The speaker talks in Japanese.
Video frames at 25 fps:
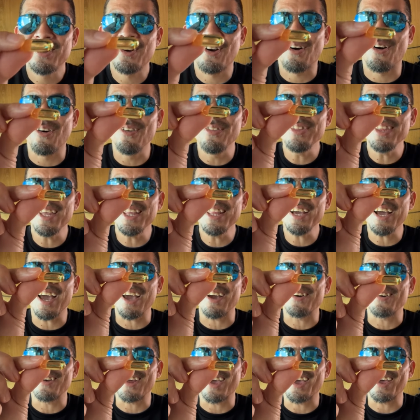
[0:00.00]
こんなで
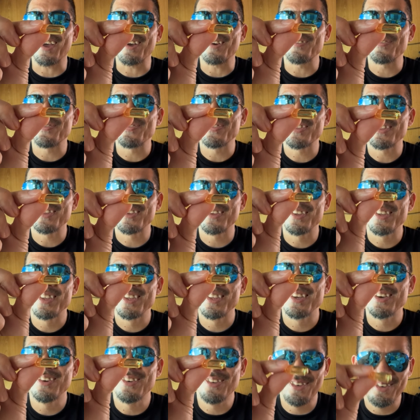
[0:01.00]
かい、これ。
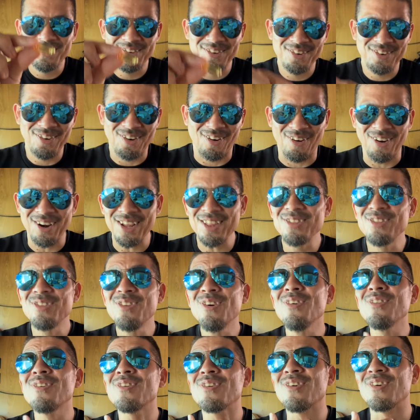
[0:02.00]
これ、
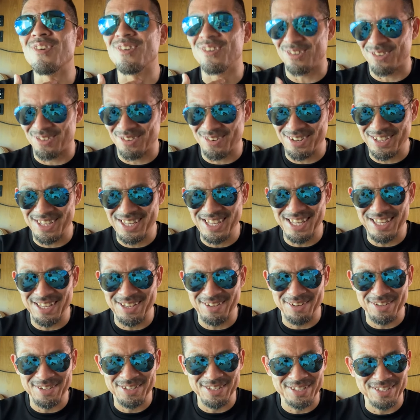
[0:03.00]
喉、
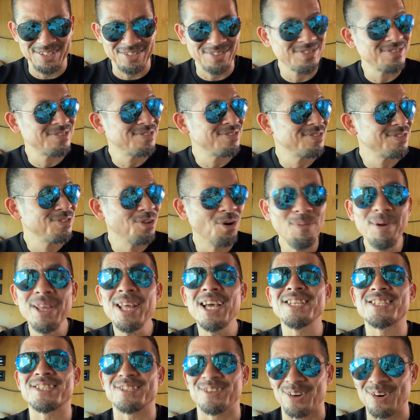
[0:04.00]
飲め
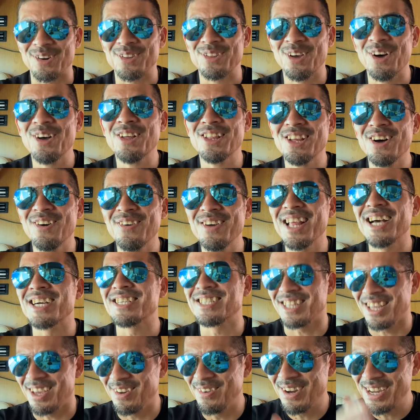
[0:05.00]
ないですよ、これ。飲めな
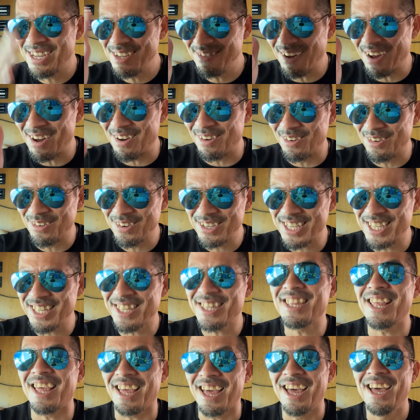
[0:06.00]
くて。まあ、今、
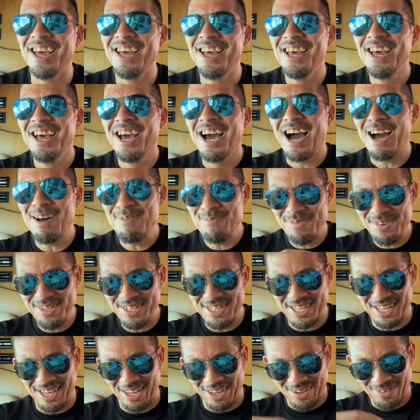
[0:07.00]
切って、半
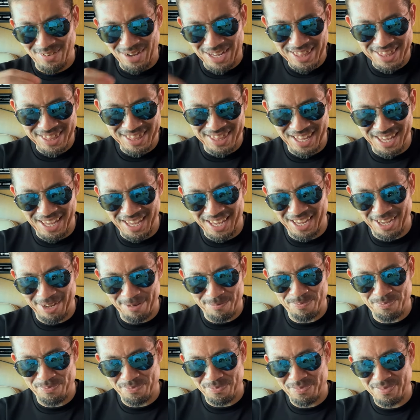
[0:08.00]
分に割って、
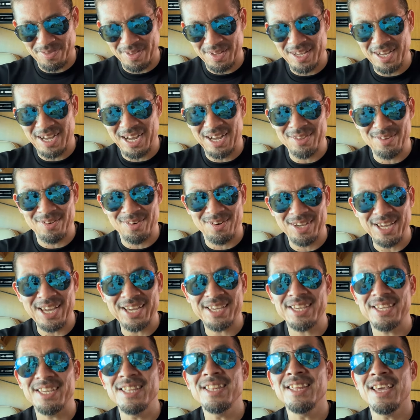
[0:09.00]
あの、
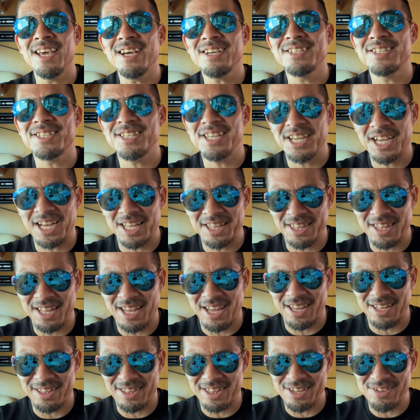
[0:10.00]
100均で薬
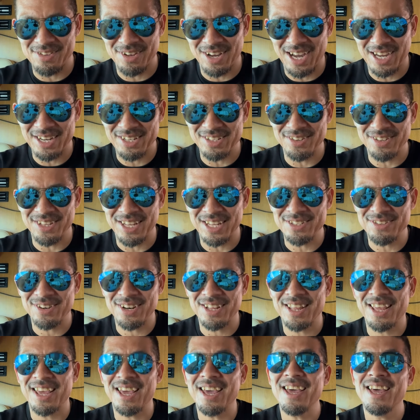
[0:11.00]
カッターっていうのがあるので、そ
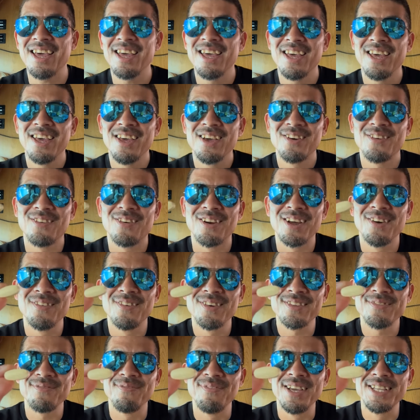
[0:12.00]
れで、これ
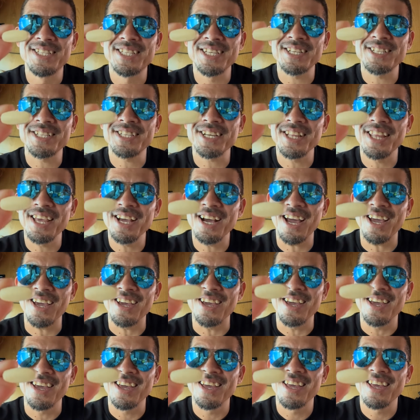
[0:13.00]
もめちゃくちゃでか
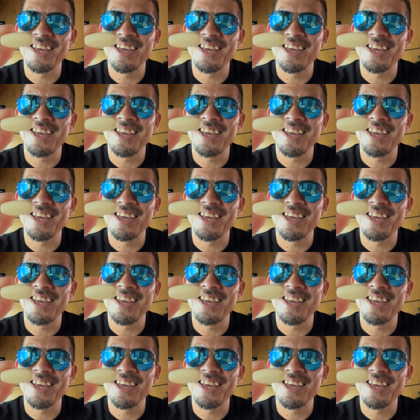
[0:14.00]
い。